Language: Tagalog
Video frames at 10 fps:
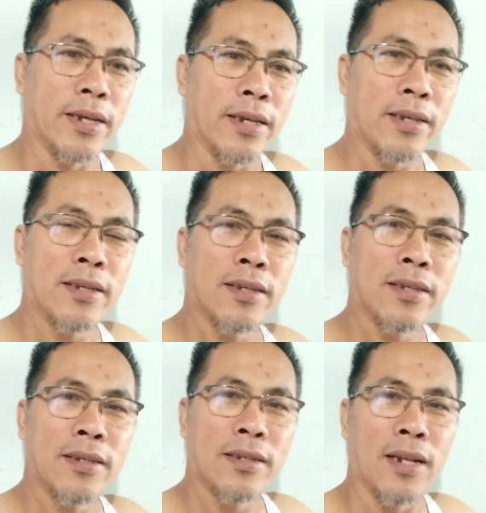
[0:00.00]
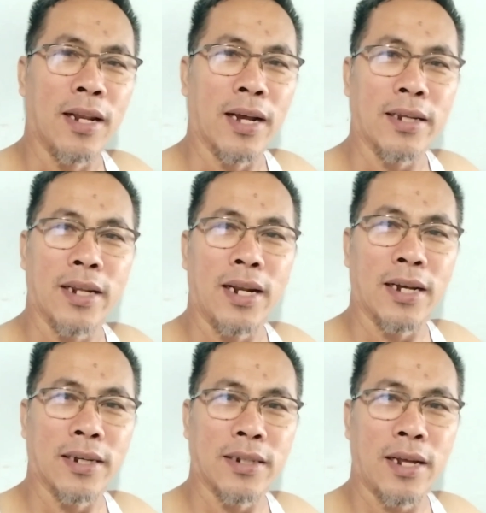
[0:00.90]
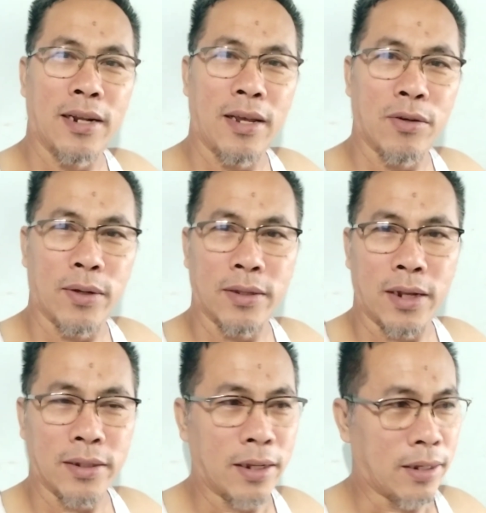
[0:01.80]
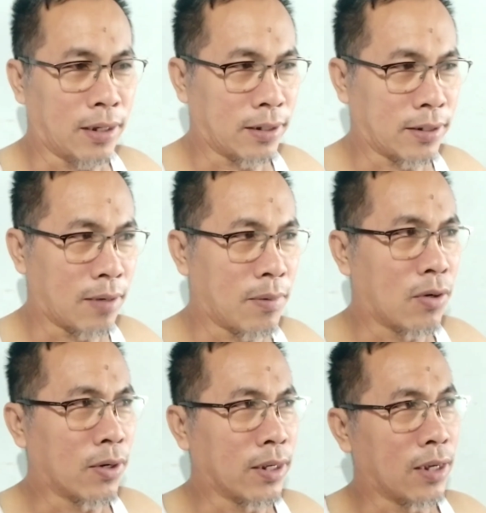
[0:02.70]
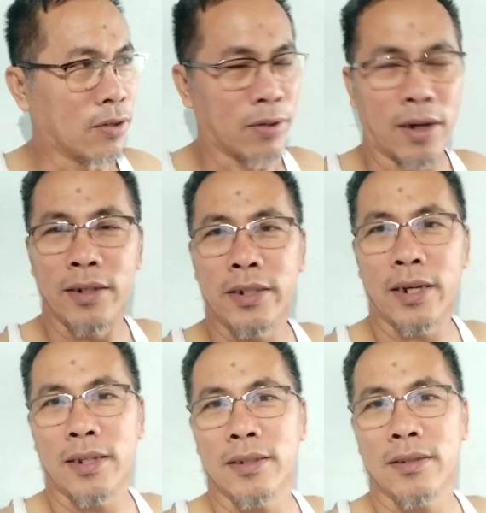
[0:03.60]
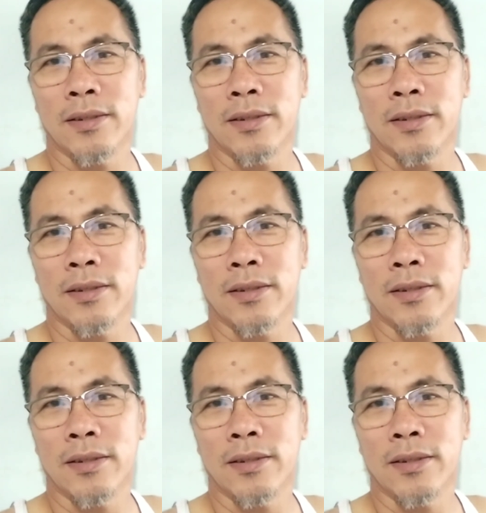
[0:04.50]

day lagi na lang ang nanay o ang tatay ang kasama o kaya yung guardian